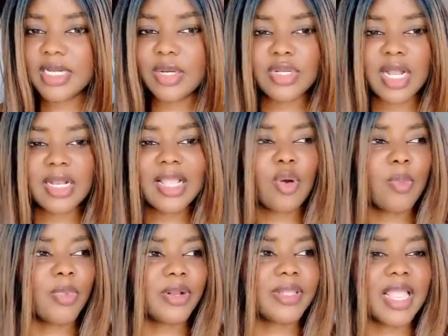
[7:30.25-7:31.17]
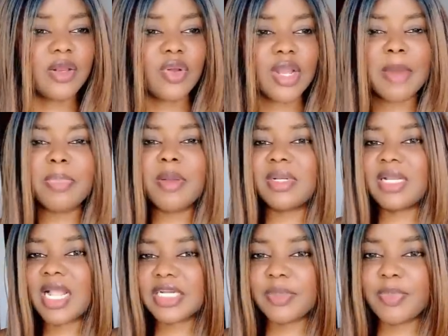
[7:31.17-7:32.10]
J'ai lu dans les commentaires, non, qu'après
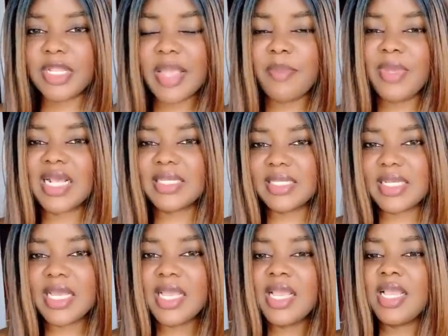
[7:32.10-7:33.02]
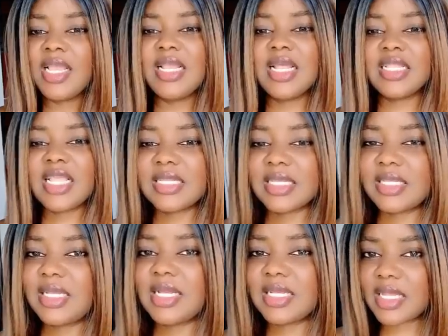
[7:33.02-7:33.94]
Nanjib était menacé, il était
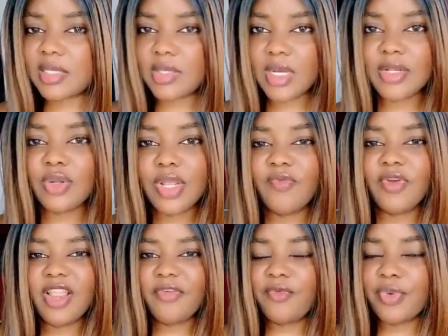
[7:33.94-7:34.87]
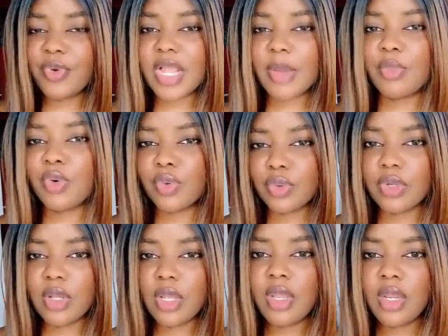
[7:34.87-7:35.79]
ceci, il était cela, donc il voulait fuir le Cameroun.
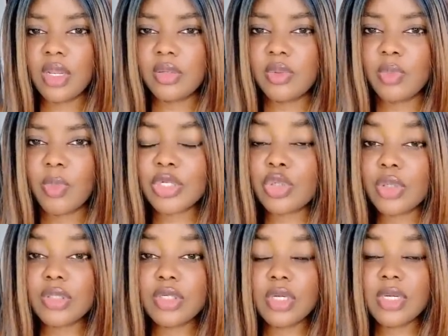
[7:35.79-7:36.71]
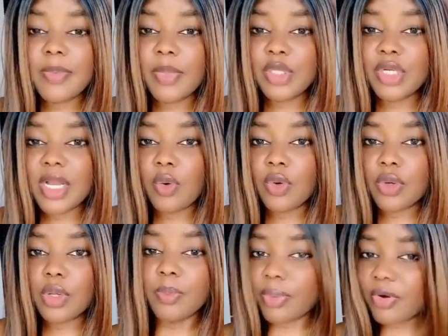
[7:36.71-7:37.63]
Moi, je n'ai
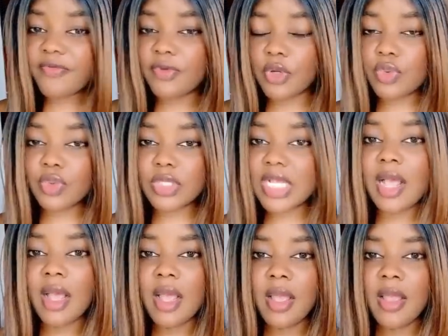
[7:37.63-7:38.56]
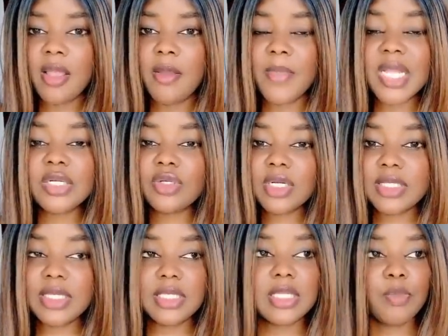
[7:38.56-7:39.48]
aucune preuve de tout ça. Mais je
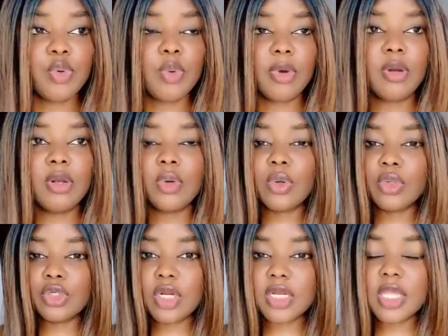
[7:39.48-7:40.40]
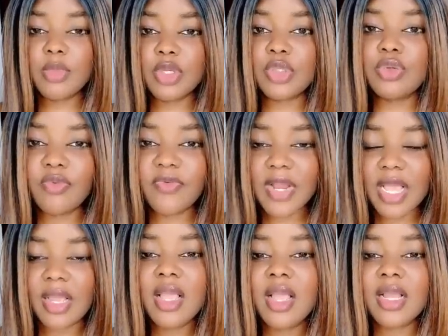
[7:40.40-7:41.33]
dis simplement aux jeunes qui me suivent
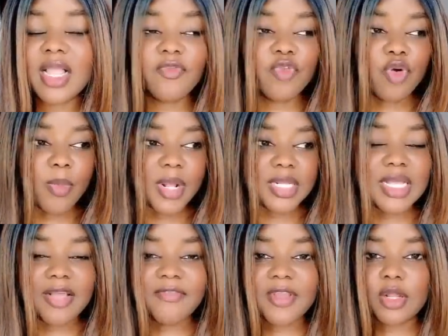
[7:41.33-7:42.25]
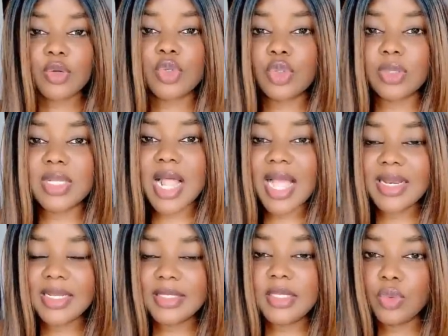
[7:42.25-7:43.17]
là, quand vous commencez à faire quelque chose là,
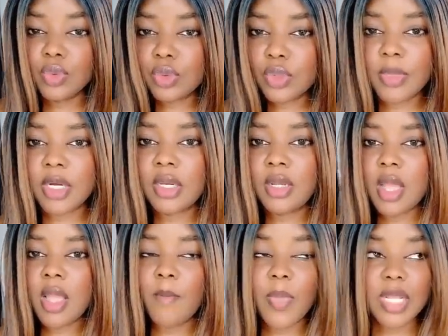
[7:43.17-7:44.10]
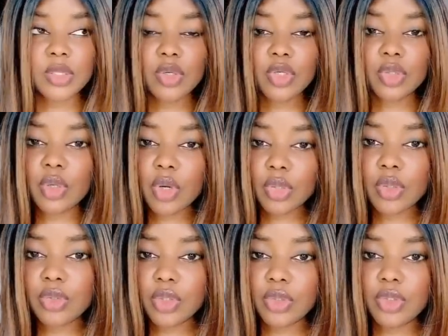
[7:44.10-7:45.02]
allez-y doucement. Parce que le second
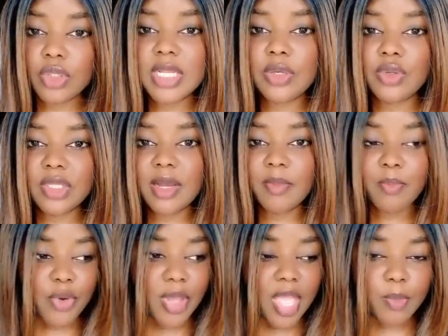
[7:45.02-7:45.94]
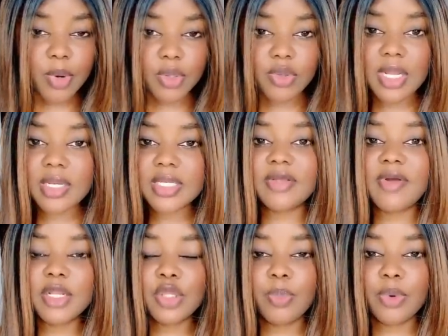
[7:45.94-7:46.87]
nom de Dieu, c'est le temps. Peu importe le temps que ça
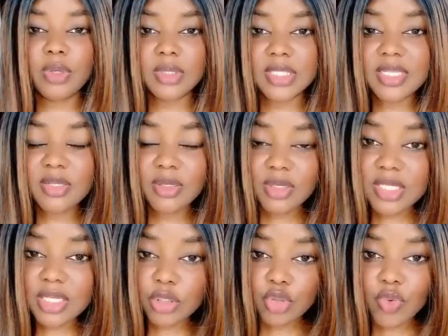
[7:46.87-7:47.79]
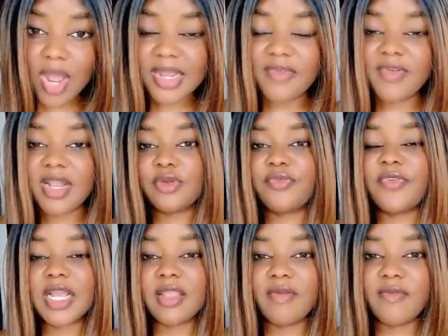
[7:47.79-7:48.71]
va te prendre, si, tu dois arriver là, tu
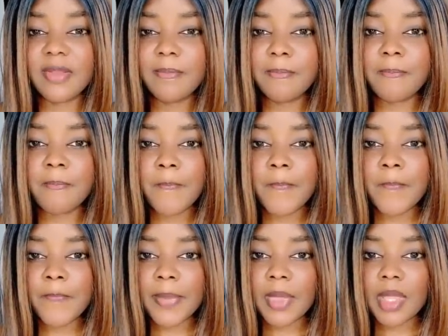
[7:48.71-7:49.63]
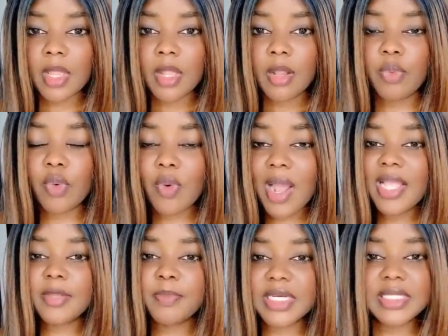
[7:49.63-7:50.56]
vas arriver.
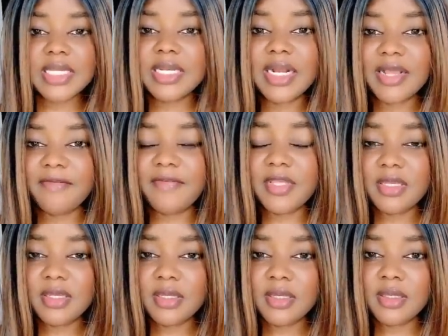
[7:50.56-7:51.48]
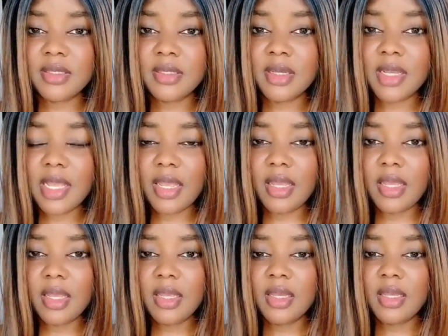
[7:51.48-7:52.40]
Pourquoi être pressé dans la vie hein?
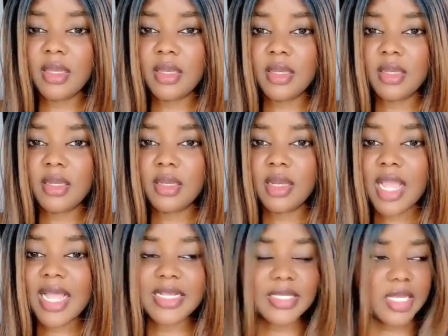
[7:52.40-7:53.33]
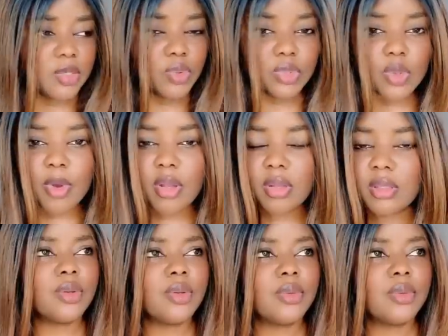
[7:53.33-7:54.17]
Allez-y doucement.